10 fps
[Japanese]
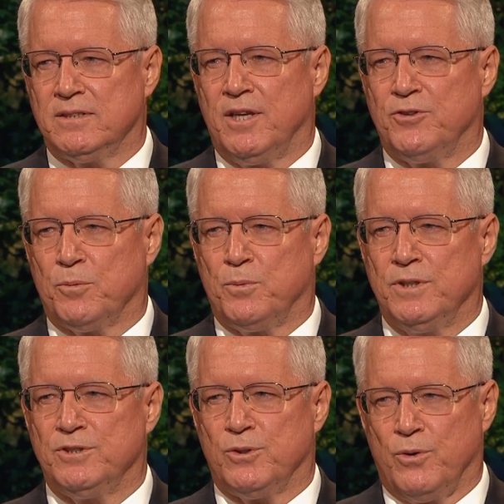このよう
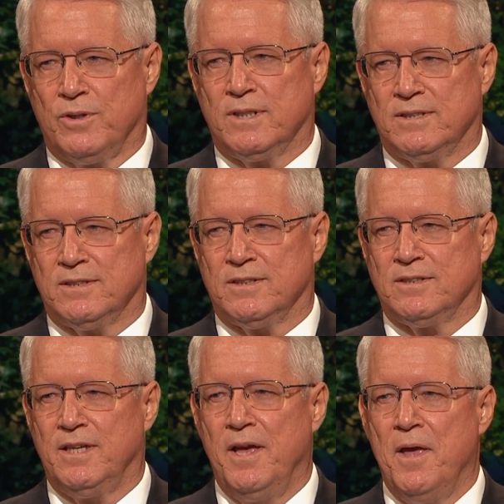な使用書を適
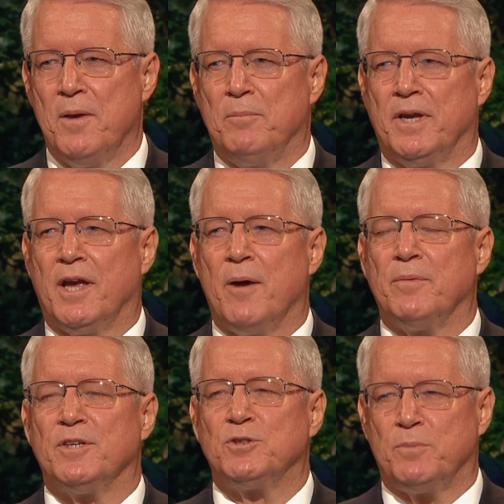用する適用
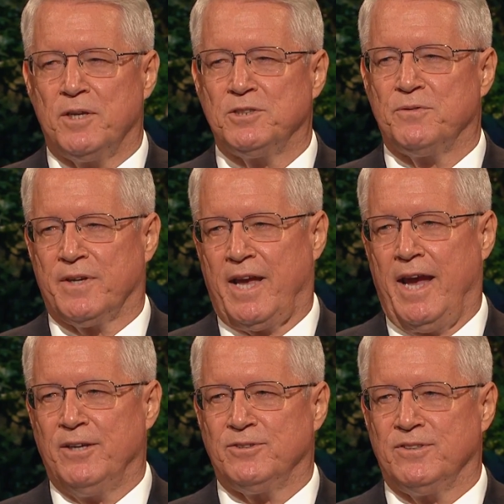するとき、
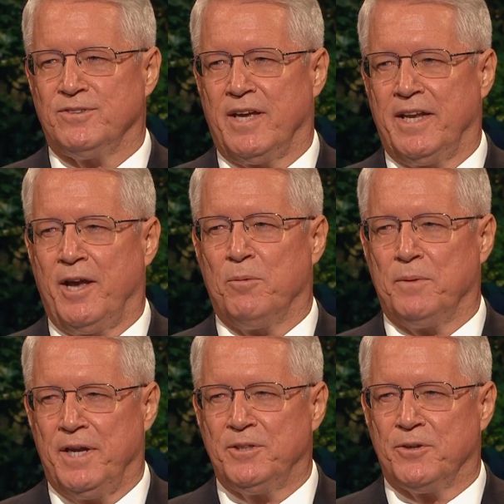欠かせないの
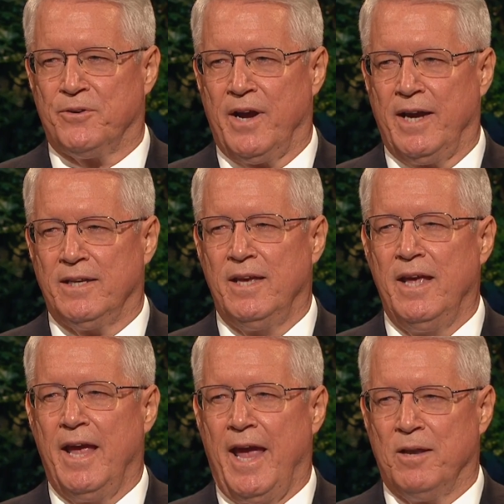がバランスで
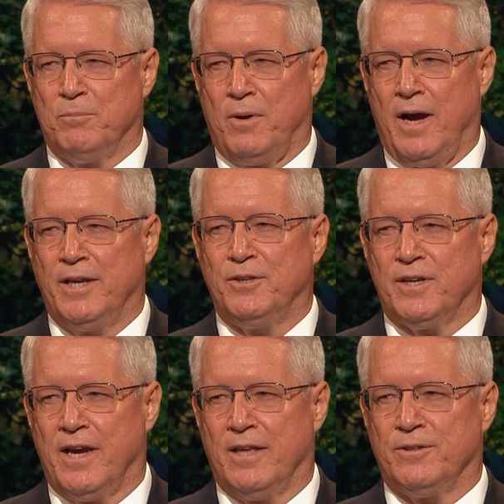す。
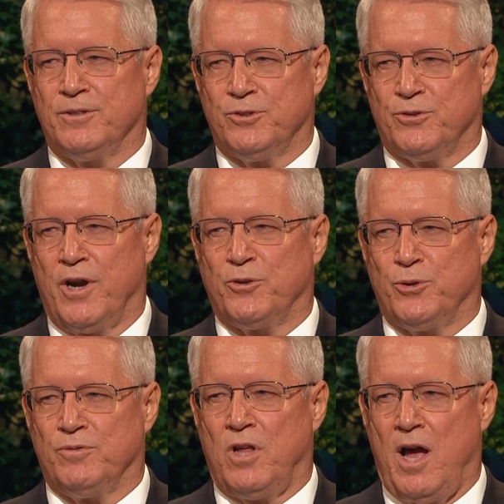例えば、
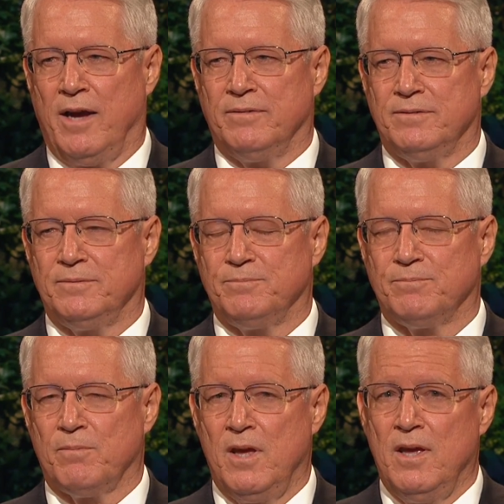最高の
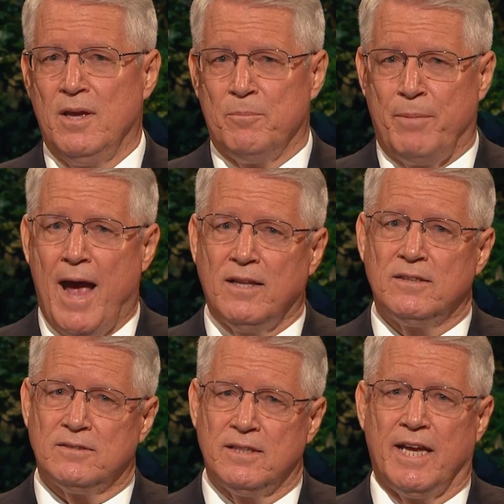強度の
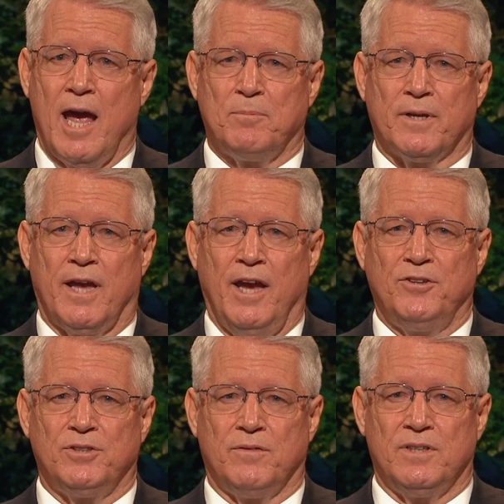コンクリートを作るために、
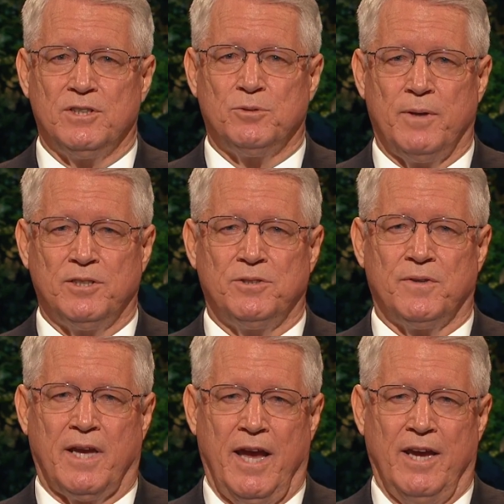
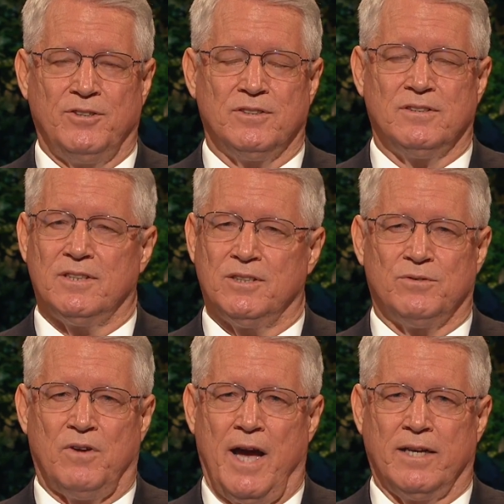砂、砂利、
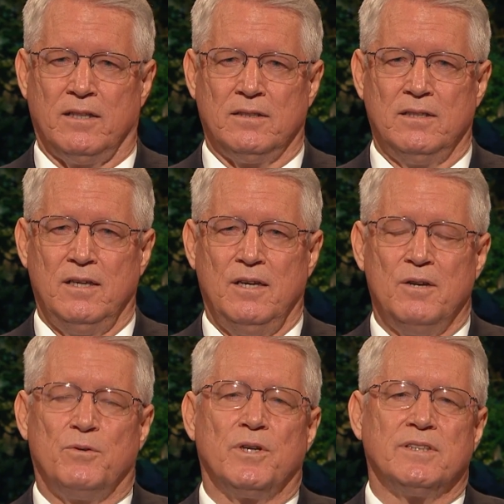セメント、
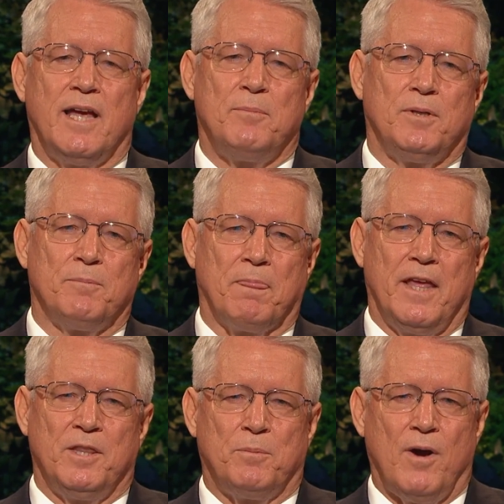水の量
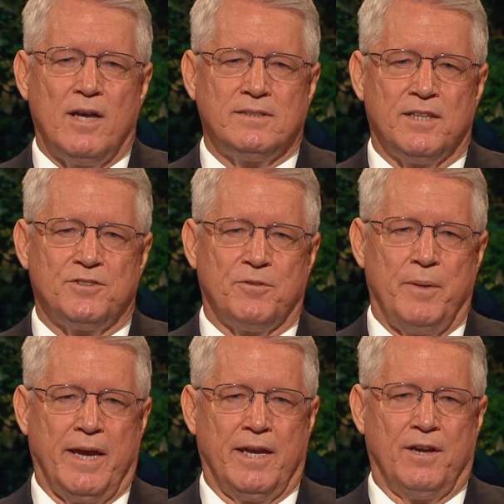を正確に
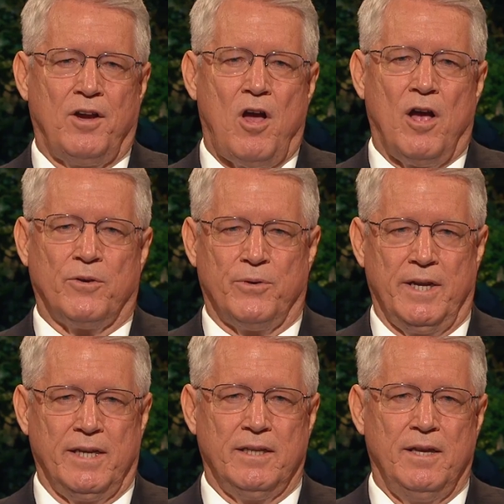測らればなりま
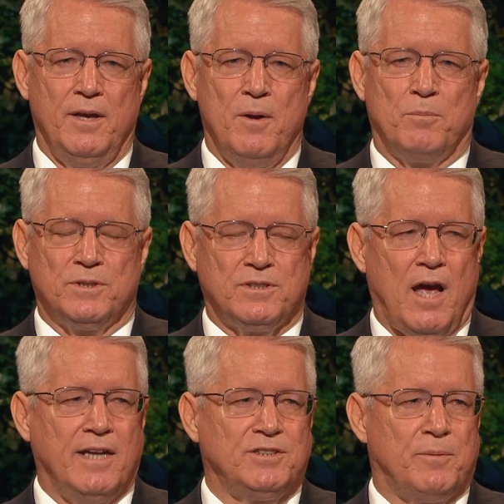せん。
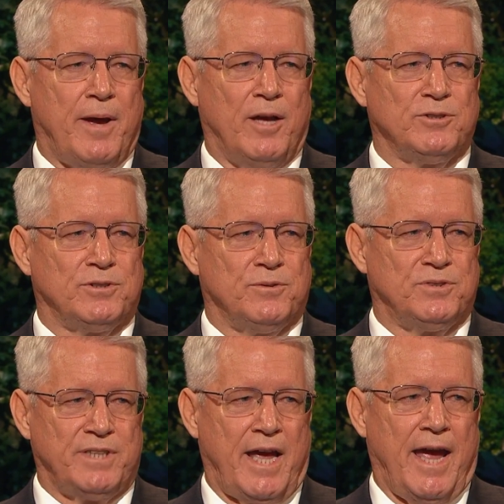これら
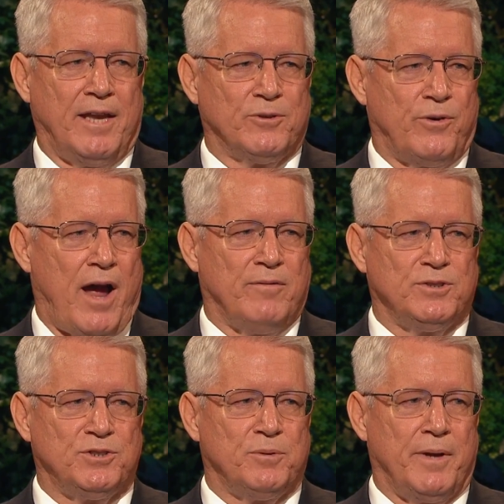の材料を入れ
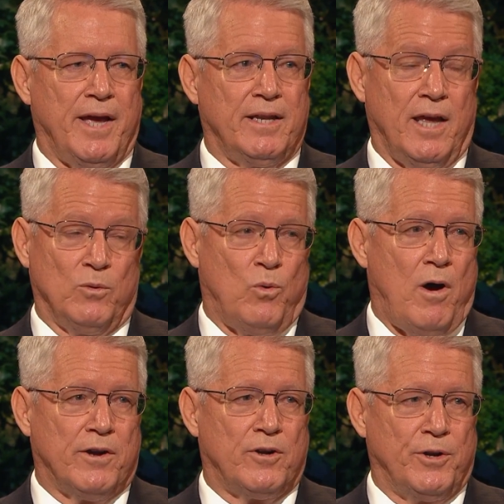忘れたり、
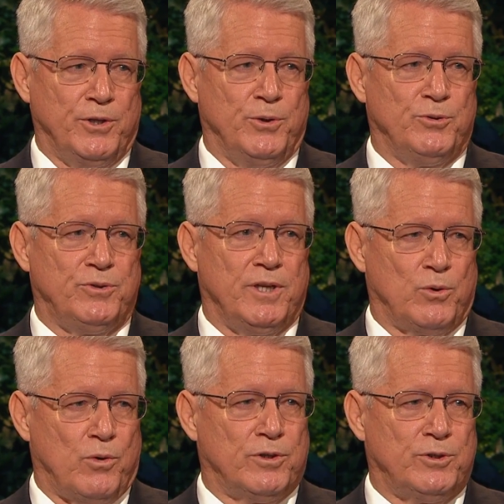量を
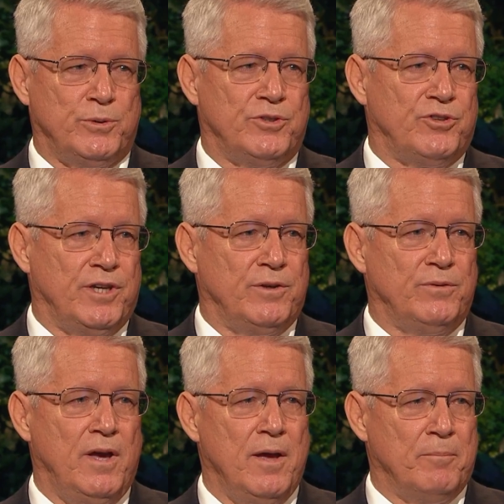間違えたりすれ
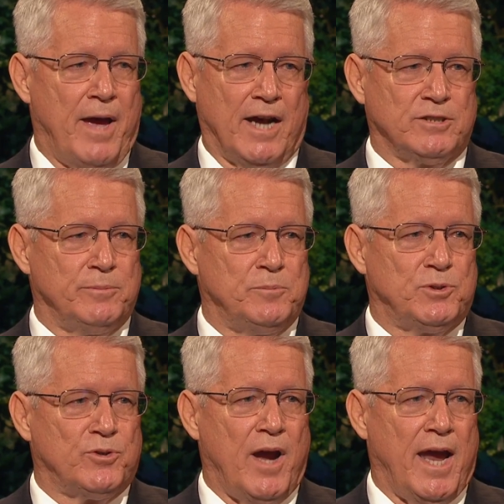ば、
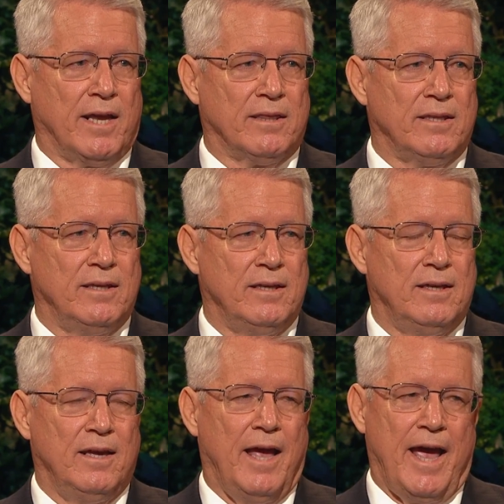コンクリートは脆く
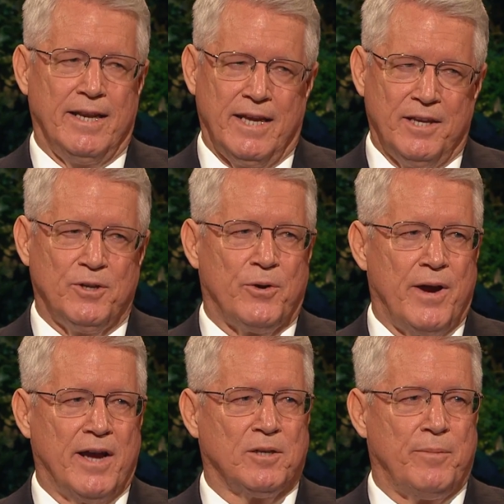なり、大
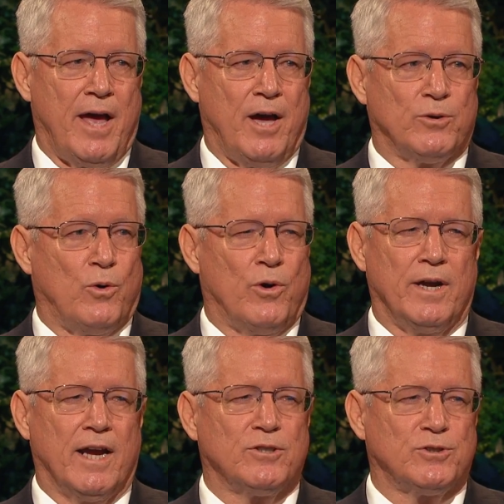切な役割を
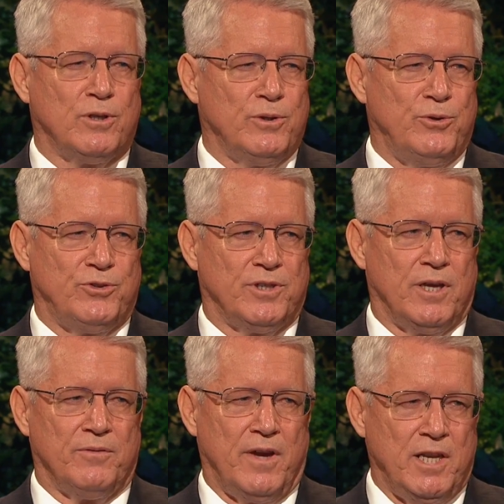果たせなくなって
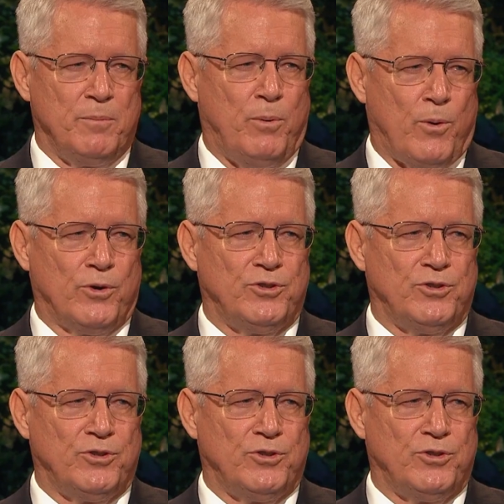しまいます。